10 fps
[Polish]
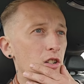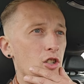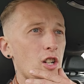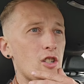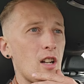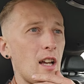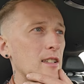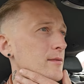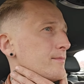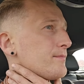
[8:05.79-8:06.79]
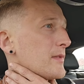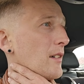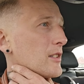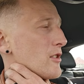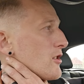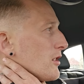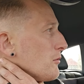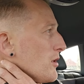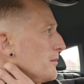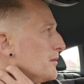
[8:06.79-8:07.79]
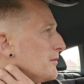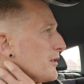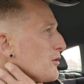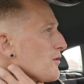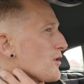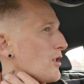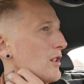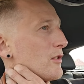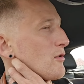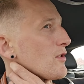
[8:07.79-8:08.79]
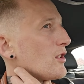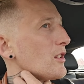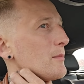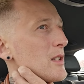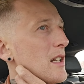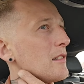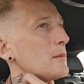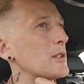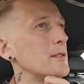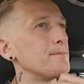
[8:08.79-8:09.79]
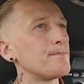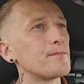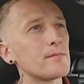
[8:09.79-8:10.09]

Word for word: 6 e, lat, nawet troszeczkę dłużej, bo mówię już w szkole, już w szkole myślałem o tym.